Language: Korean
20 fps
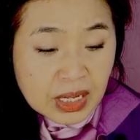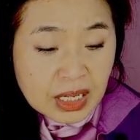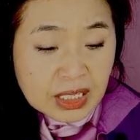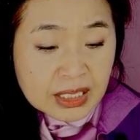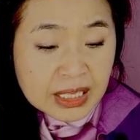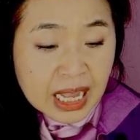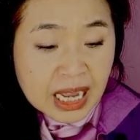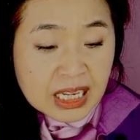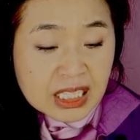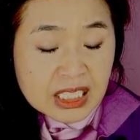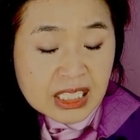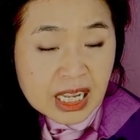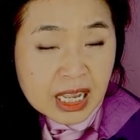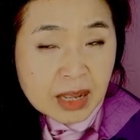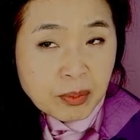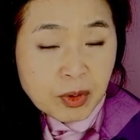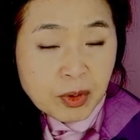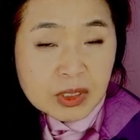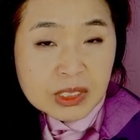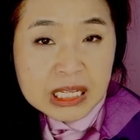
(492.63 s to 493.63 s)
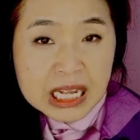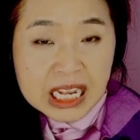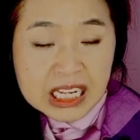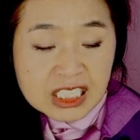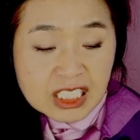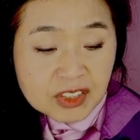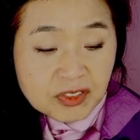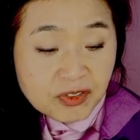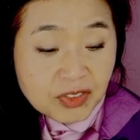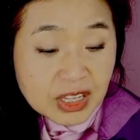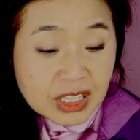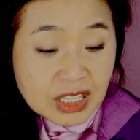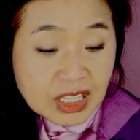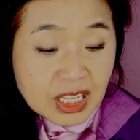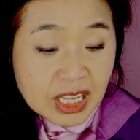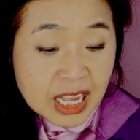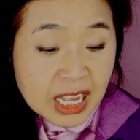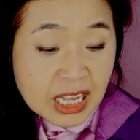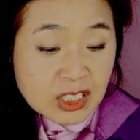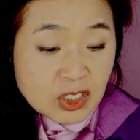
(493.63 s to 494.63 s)
그 당시에 뭐
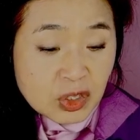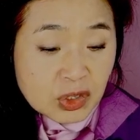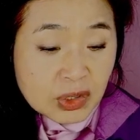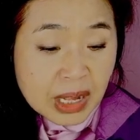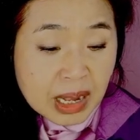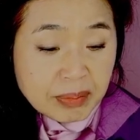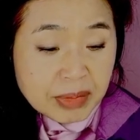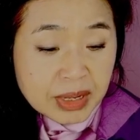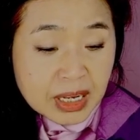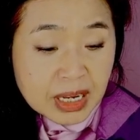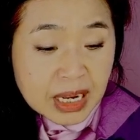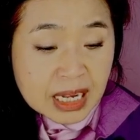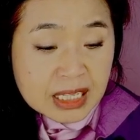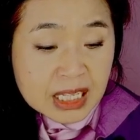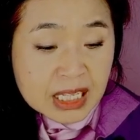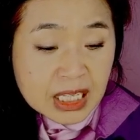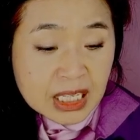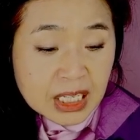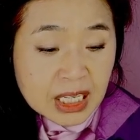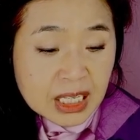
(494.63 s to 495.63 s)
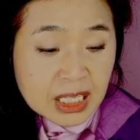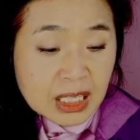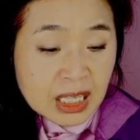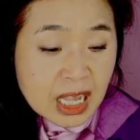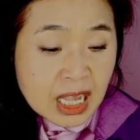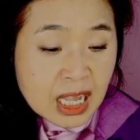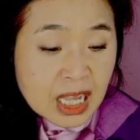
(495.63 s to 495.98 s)
40비트의 쓰나미가 생긴